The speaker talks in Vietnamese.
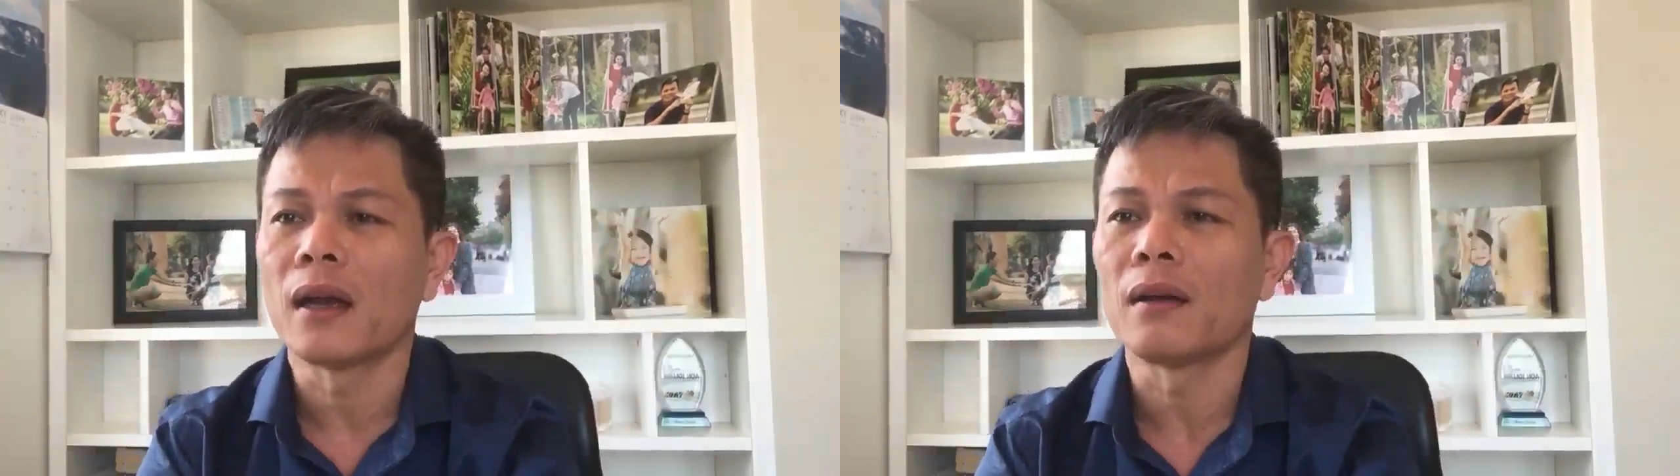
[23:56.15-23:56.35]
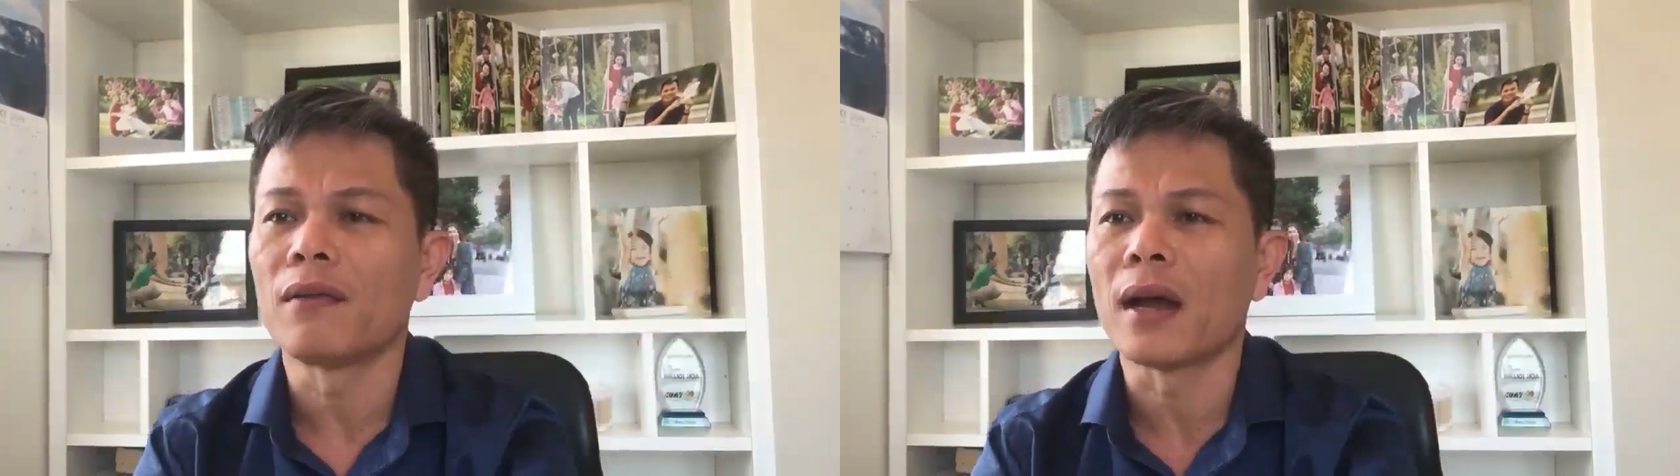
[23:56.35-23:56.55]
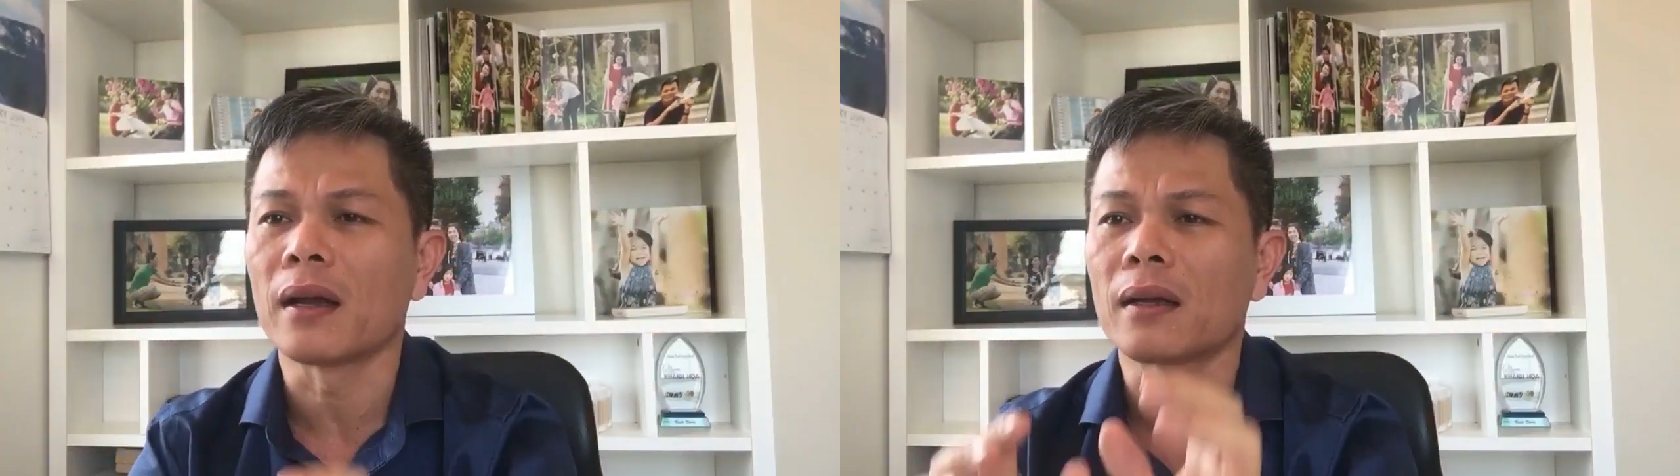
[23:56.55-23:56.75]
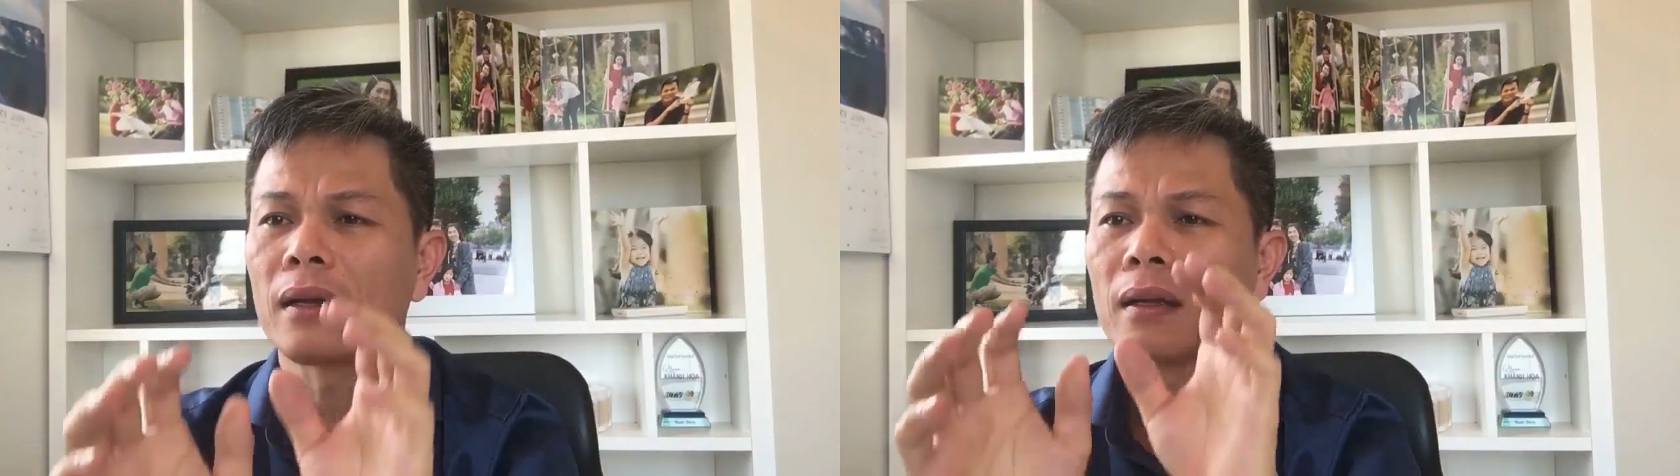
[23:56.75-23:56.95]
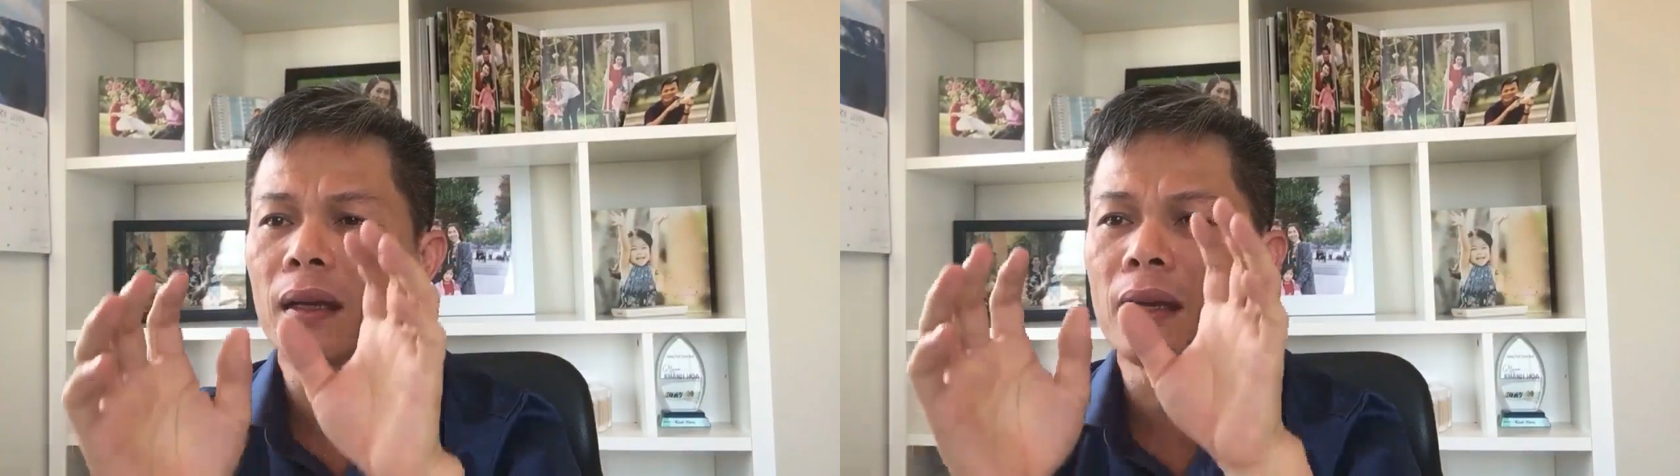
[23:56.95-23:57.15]
à, và
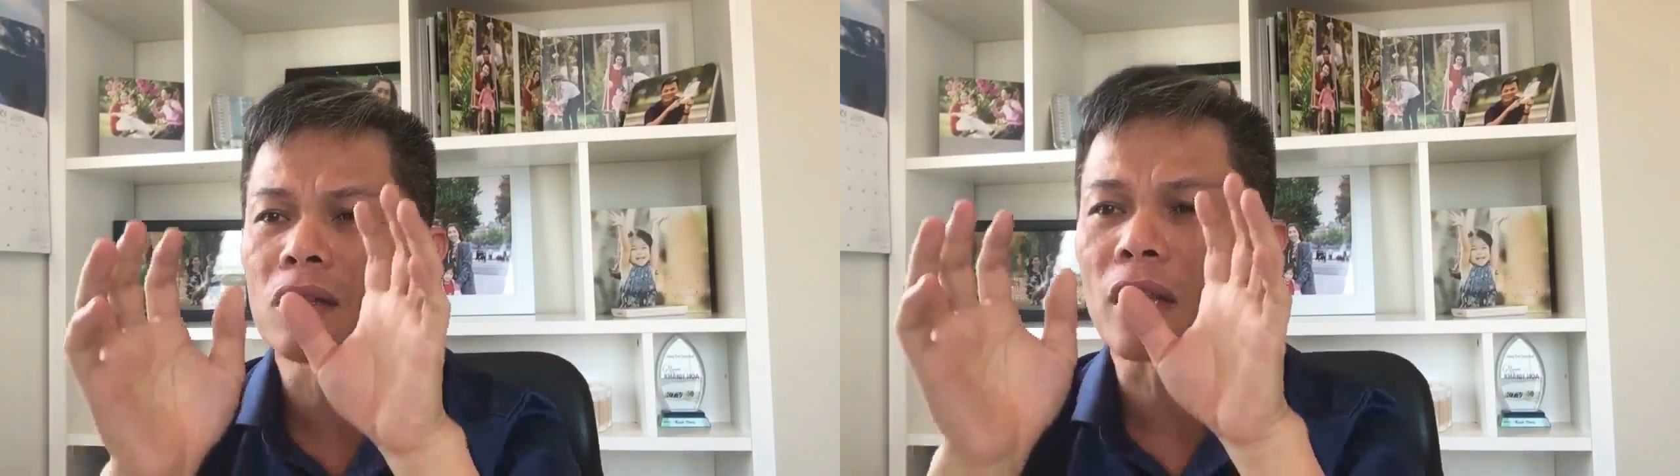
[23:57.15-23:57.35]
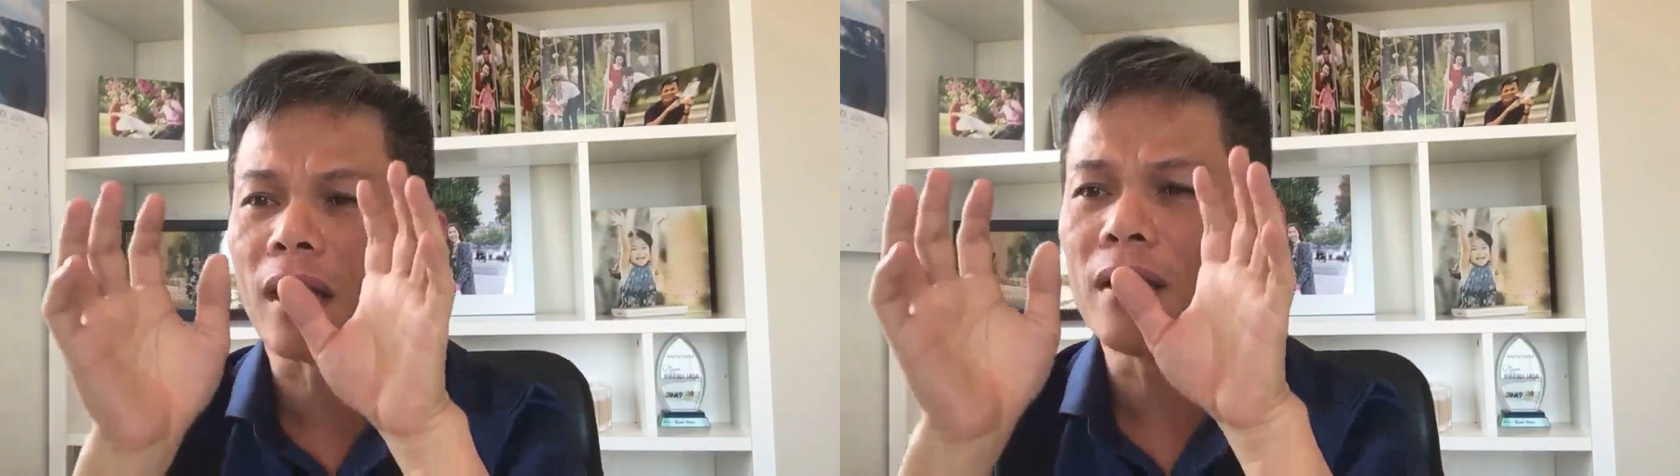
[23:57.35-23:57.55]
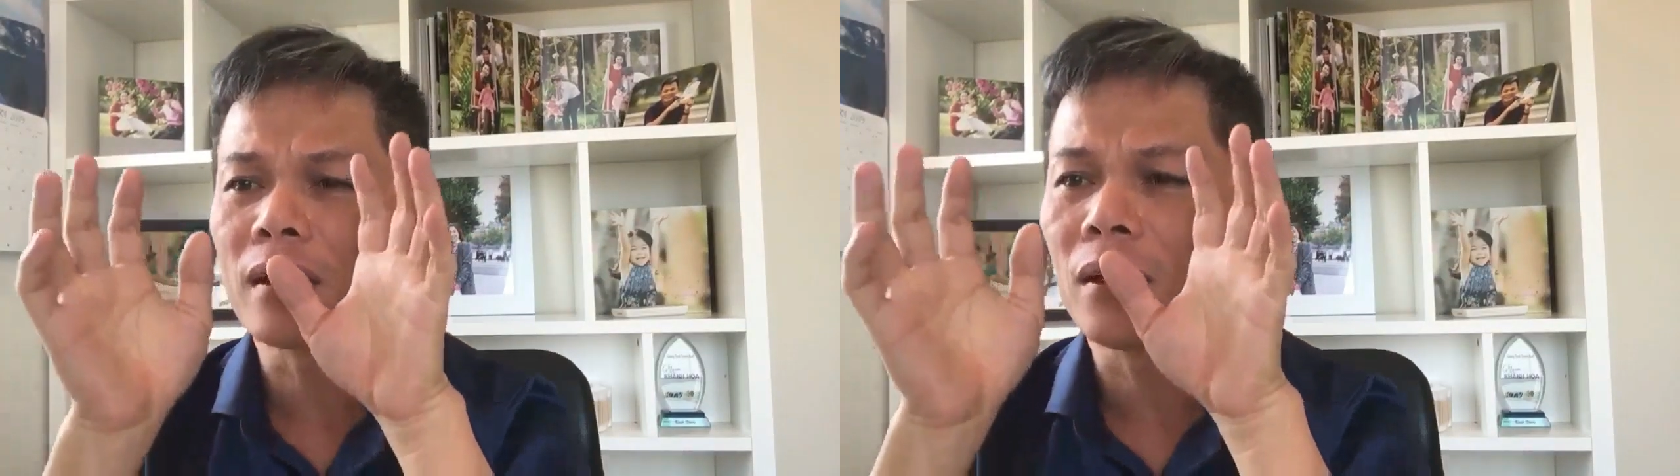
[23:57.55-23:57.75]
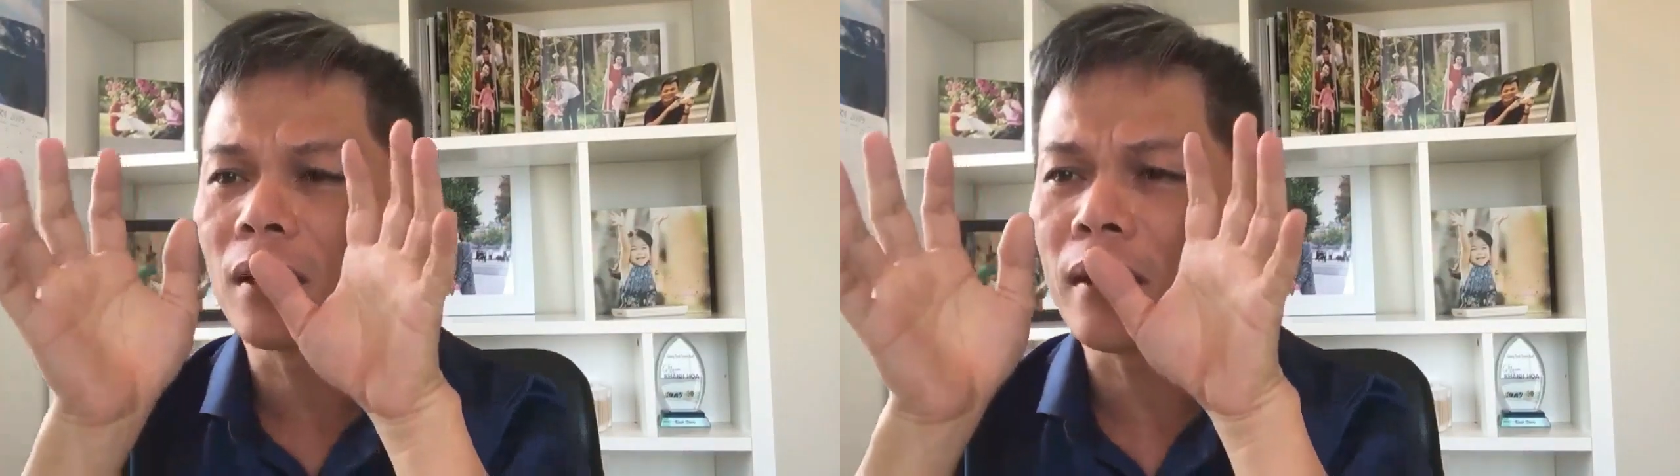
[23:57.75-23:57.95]
chia sẻ những cái